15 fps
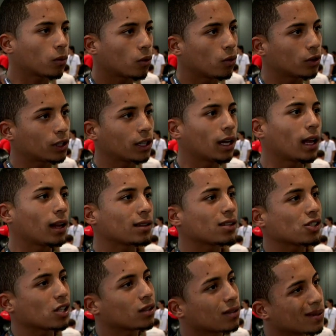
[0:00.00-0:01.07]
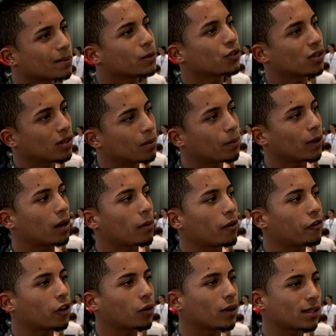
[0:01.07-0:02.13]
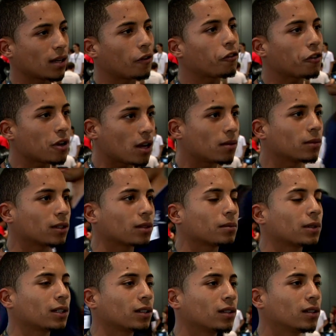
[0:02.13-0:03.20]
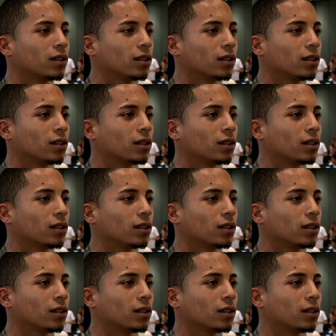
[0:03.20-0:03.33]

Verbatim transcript: com que ela seja transmitida pela uma frequência FM também.